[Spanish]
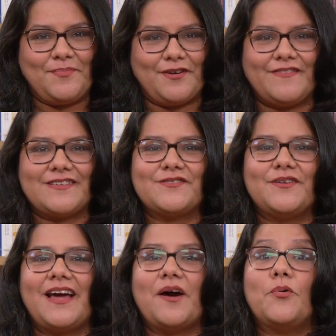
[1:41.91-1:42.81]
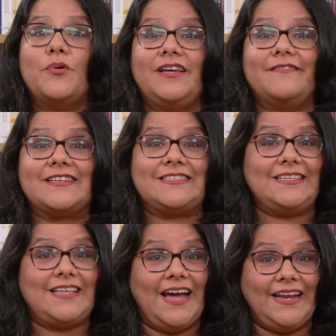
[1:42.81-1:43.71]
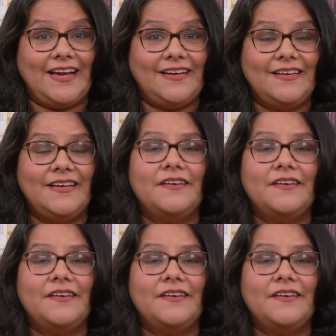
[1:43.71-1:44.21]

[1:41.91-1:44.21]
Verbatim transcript: profesora universitaria,